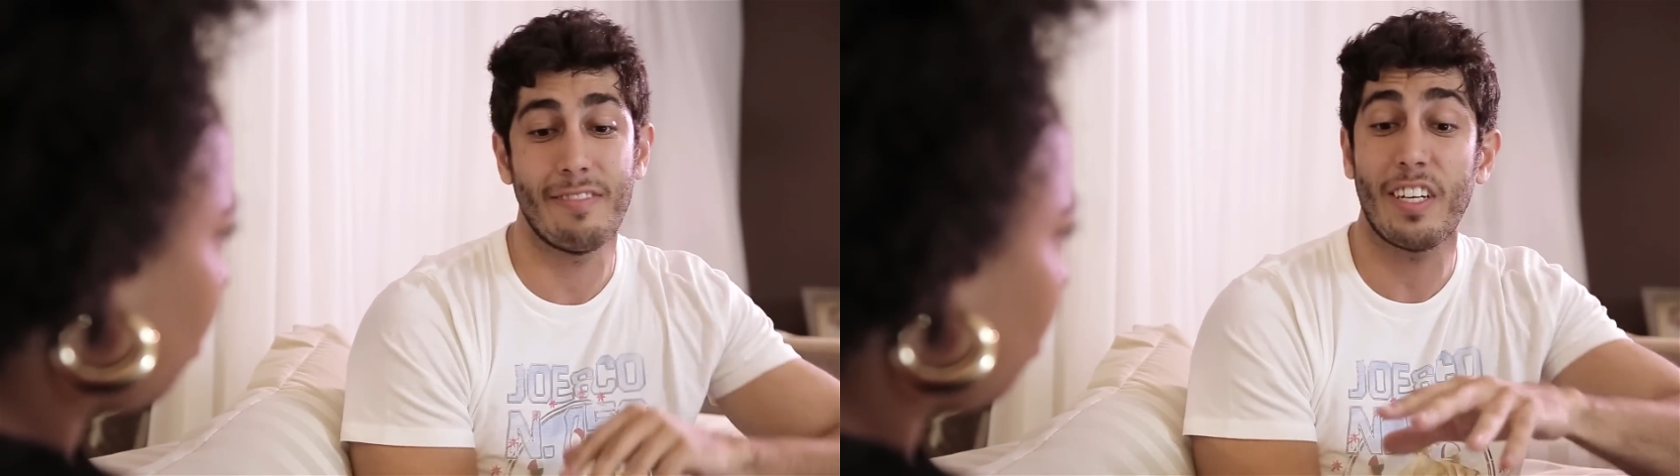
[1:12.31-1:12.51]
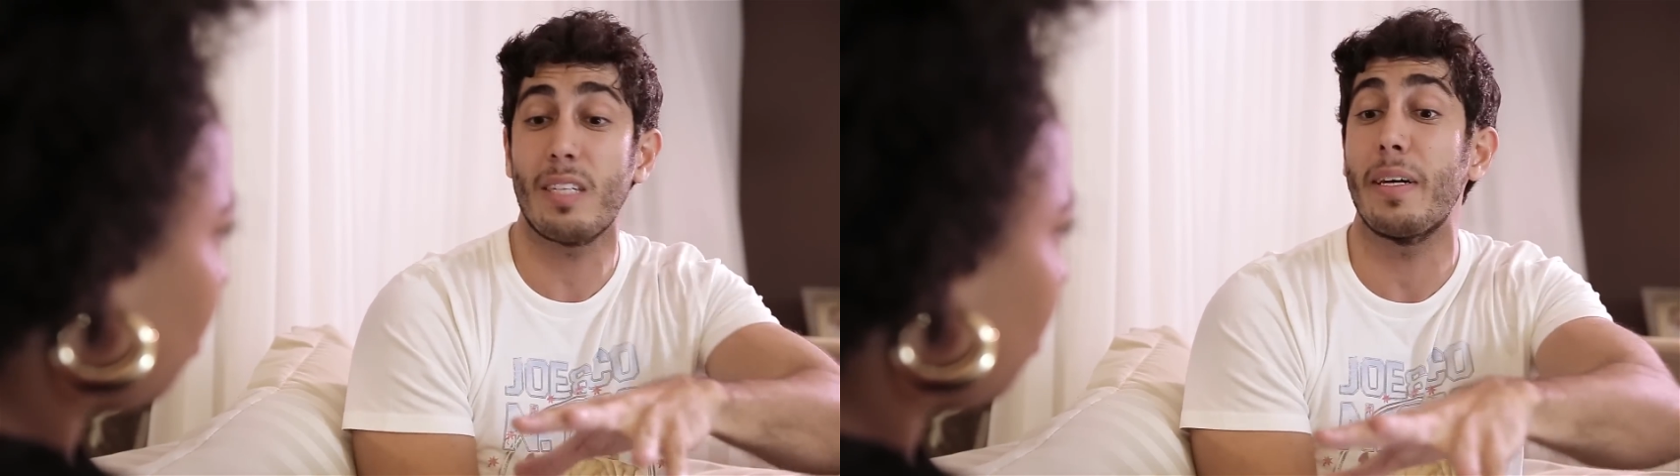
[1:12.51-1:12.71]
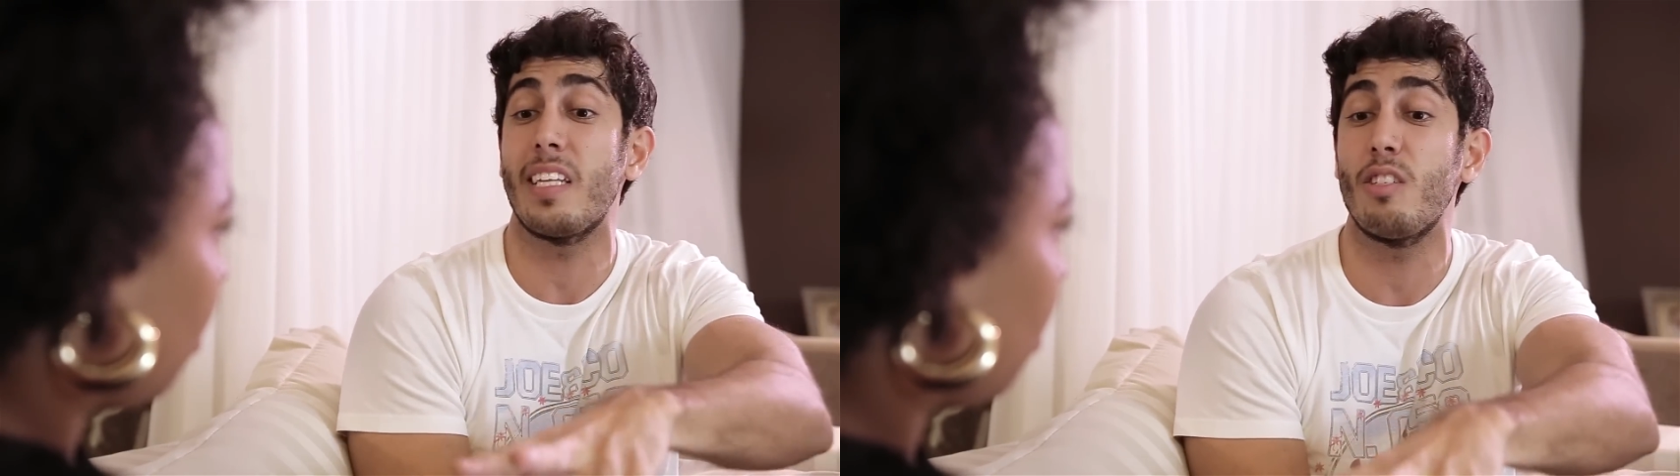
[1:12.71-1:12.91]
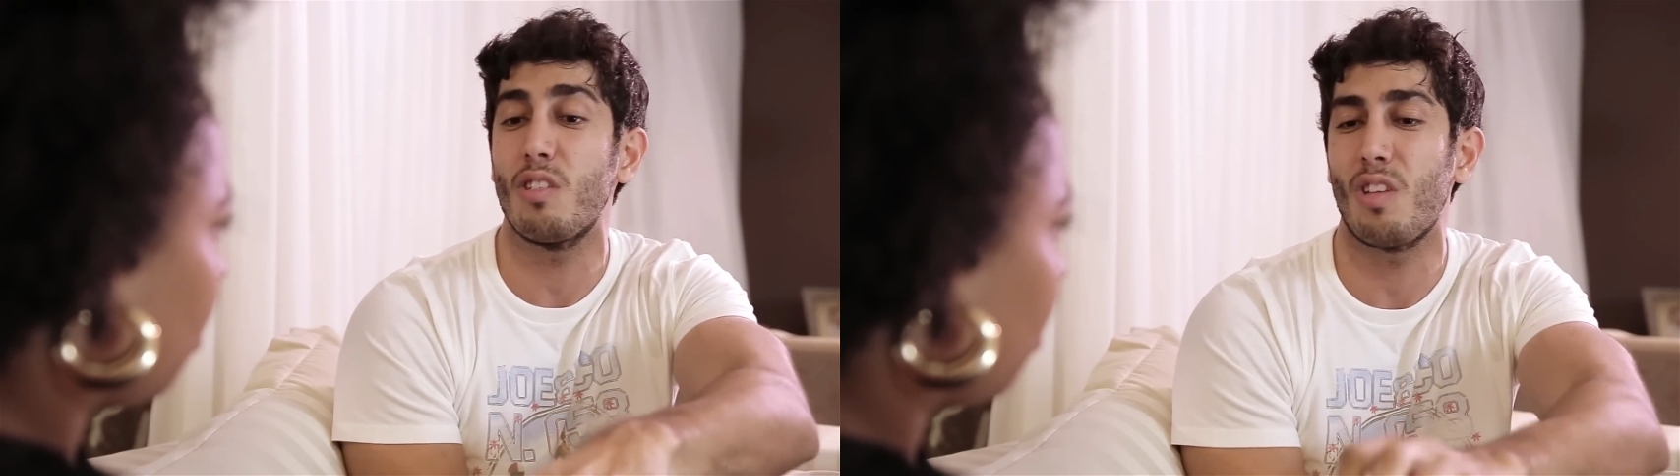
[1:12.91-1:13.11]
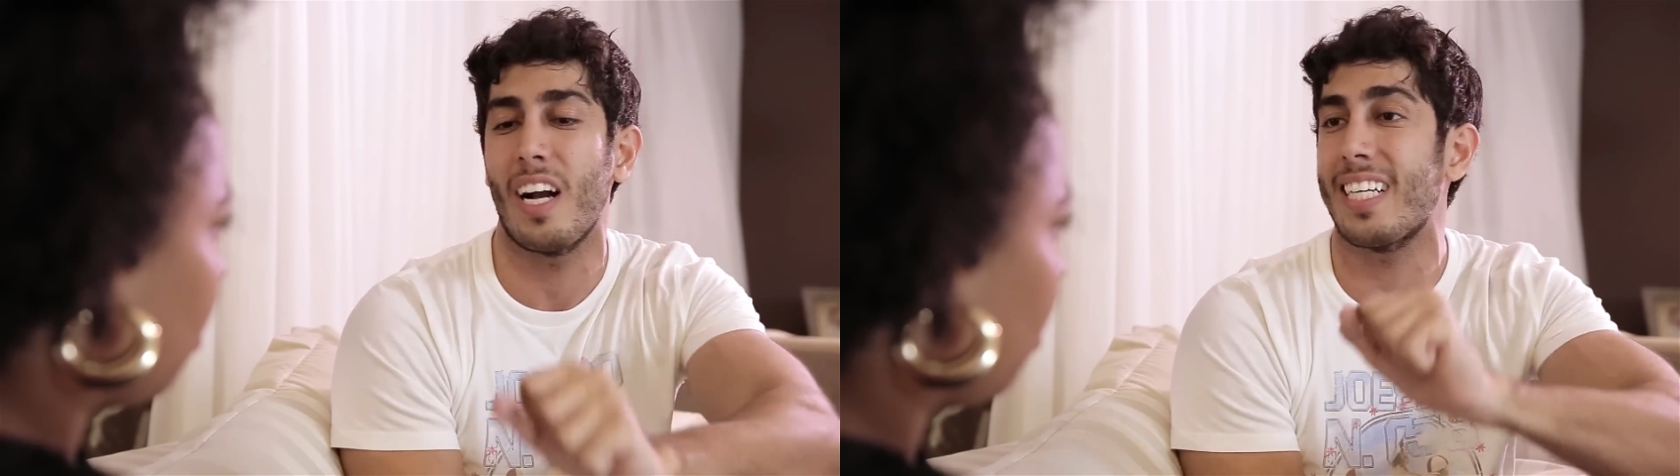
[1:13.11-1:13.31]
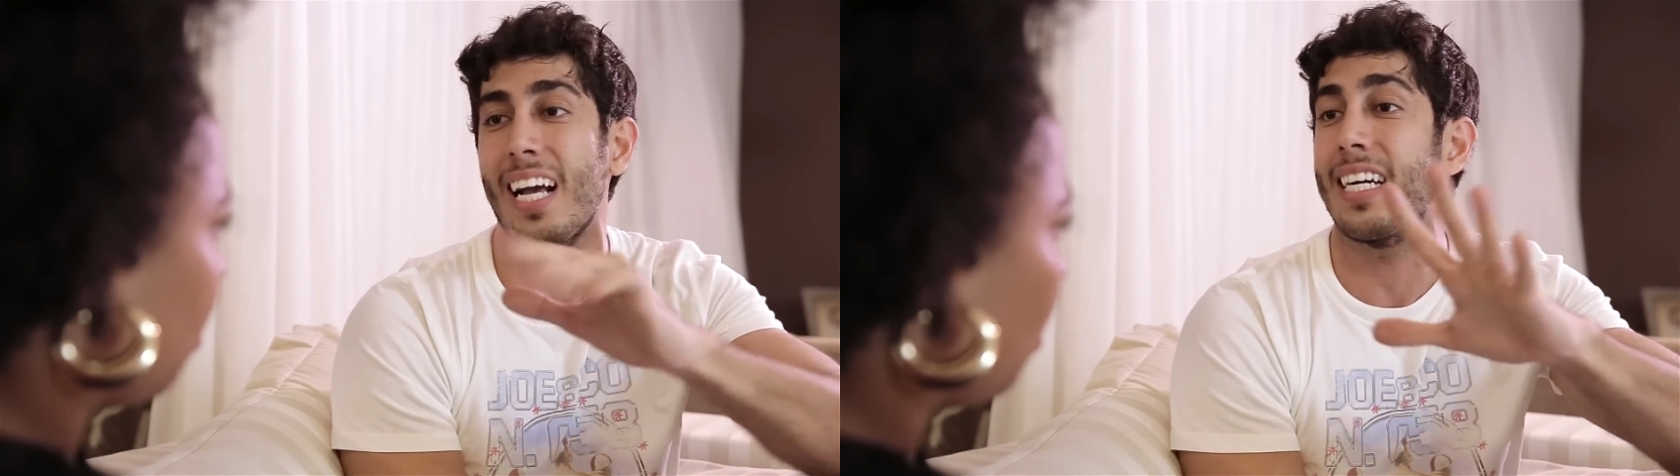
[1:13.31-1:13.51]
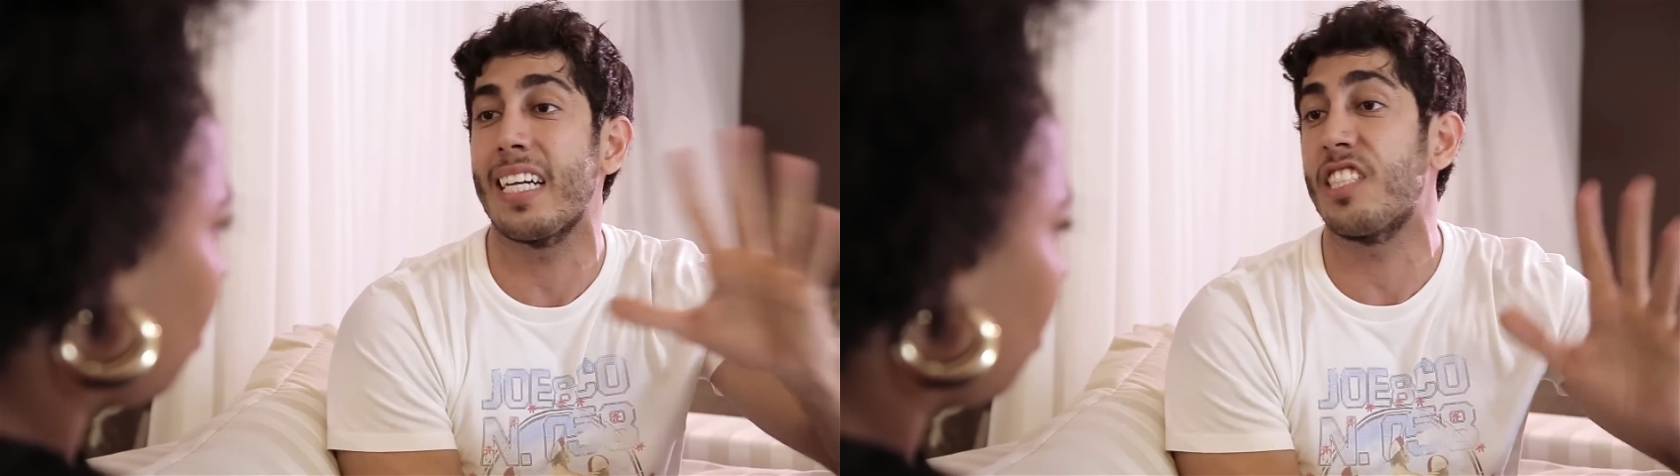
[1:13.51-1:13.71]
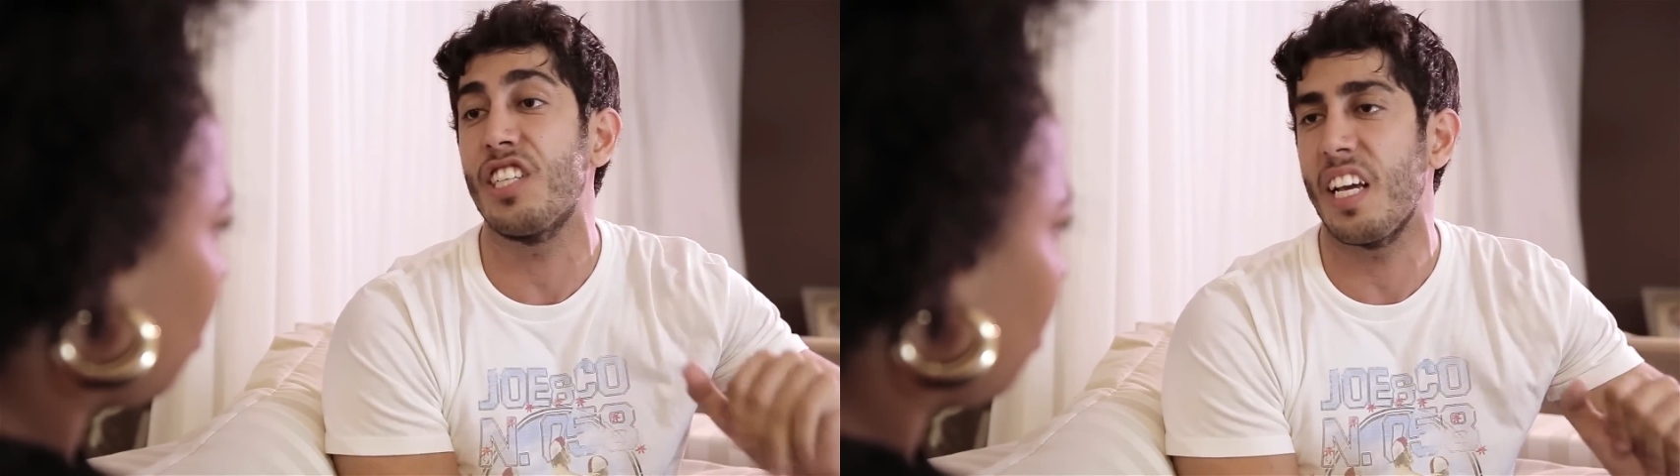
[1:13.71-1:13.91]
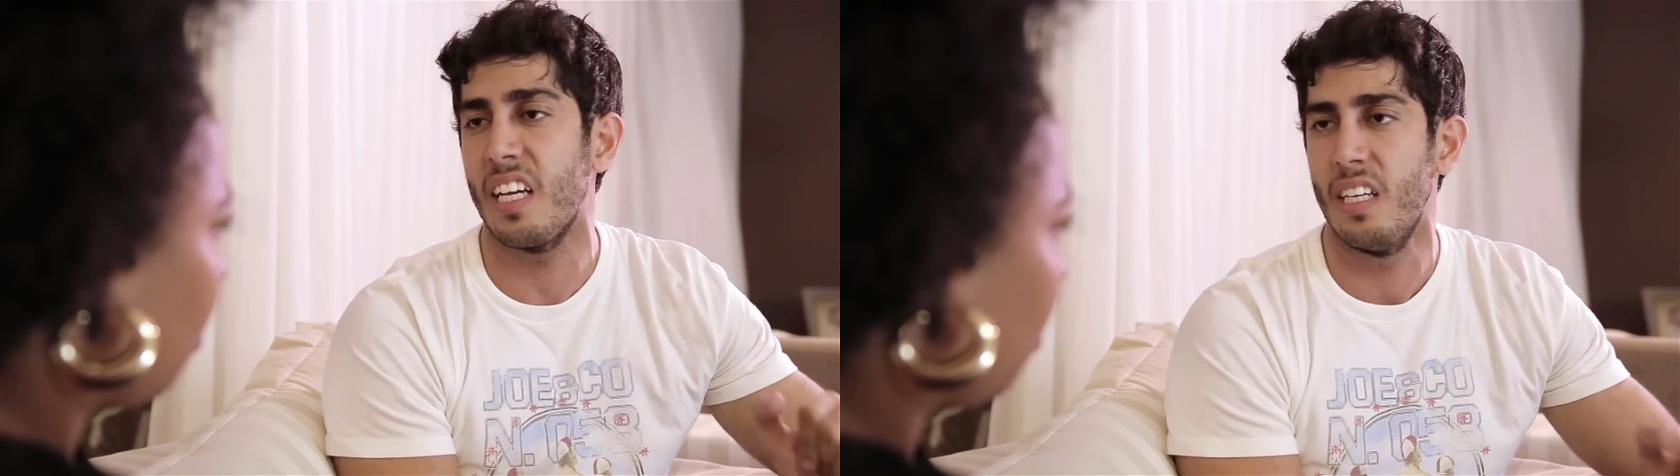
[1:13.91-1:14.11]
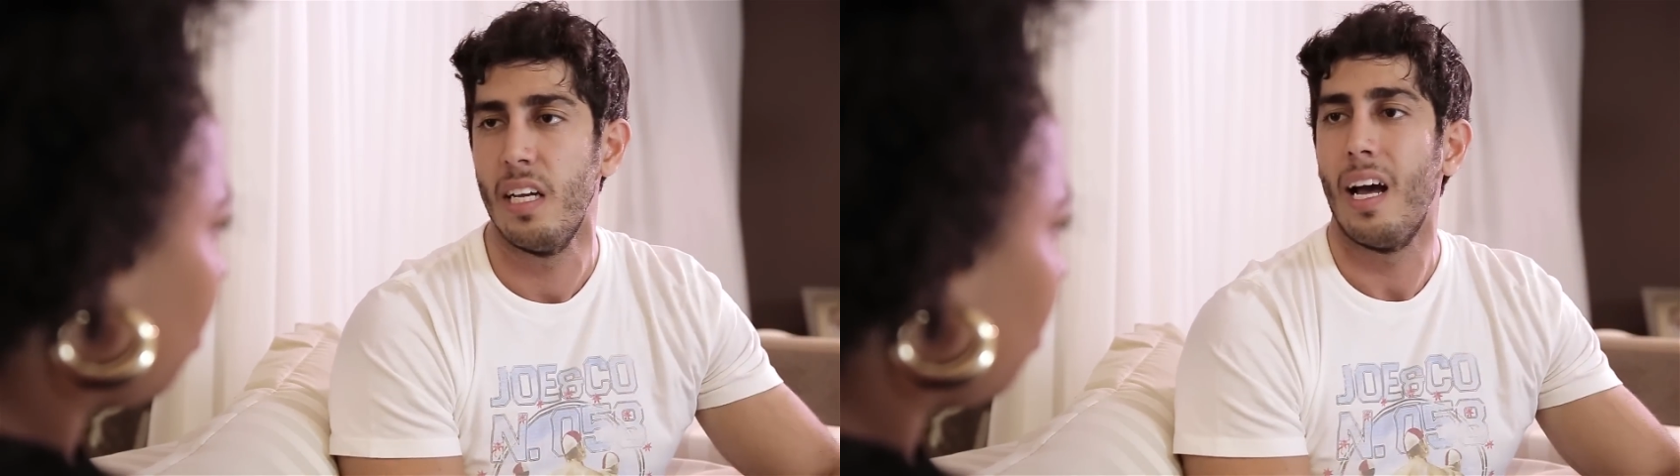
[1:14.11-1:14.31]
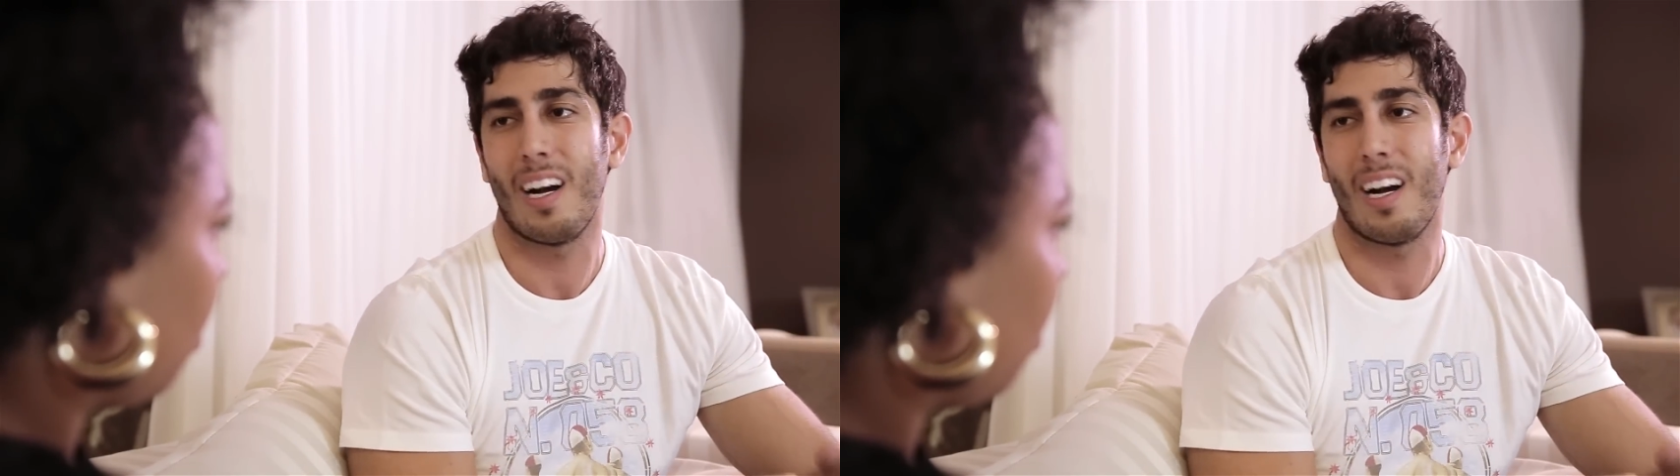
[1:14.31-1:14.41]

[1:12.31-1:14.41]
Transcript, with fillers: Você vinha com a bateria do seu celular carregada, cheia.